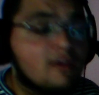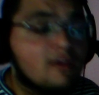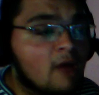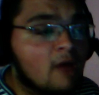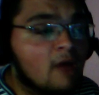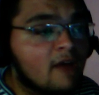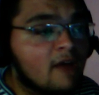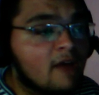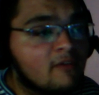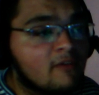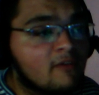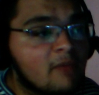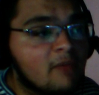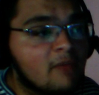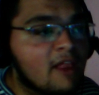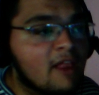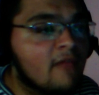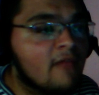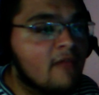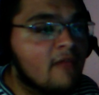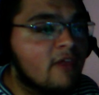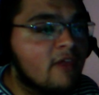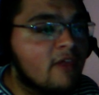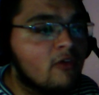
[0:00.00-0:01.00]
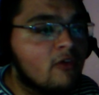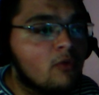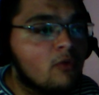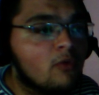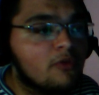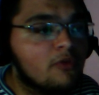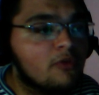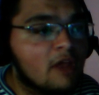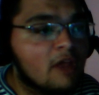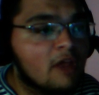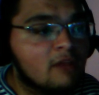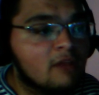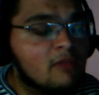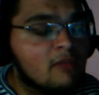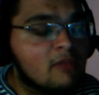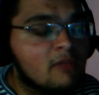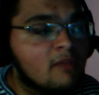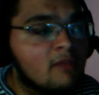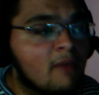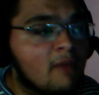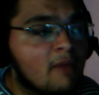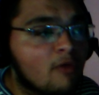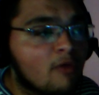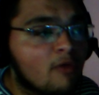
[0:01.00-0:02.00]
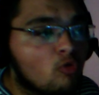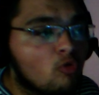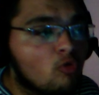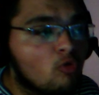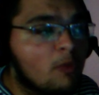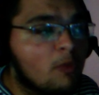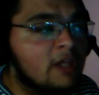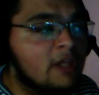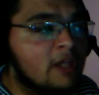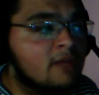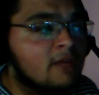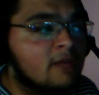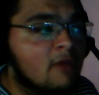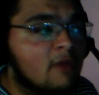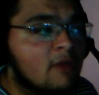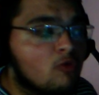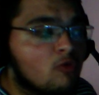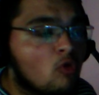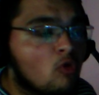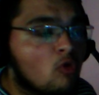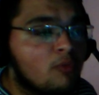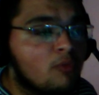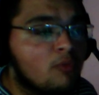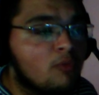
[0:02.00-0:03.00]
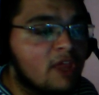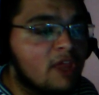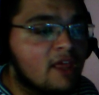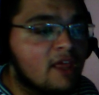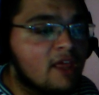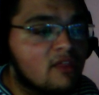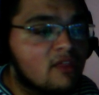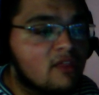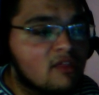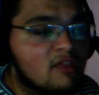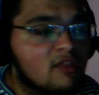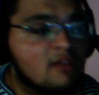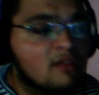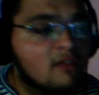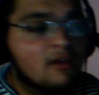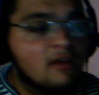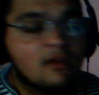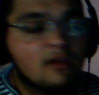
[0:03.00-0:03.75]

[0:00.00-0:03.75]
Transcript: Artık ben anlayış gösterdim. Dedim ben sup alayım. Yasuo mid'e gitsin.